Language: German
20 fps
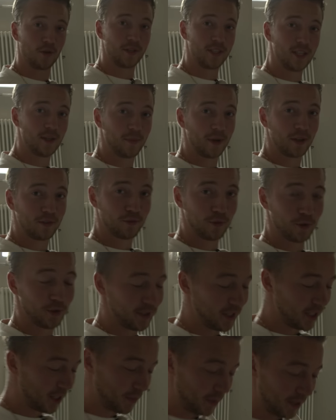noch nie gemacht,
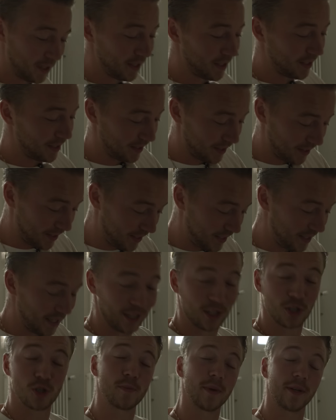Freunde. Ich bin
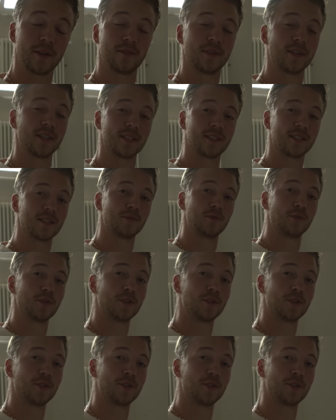sehr gespannt, wie das jetzt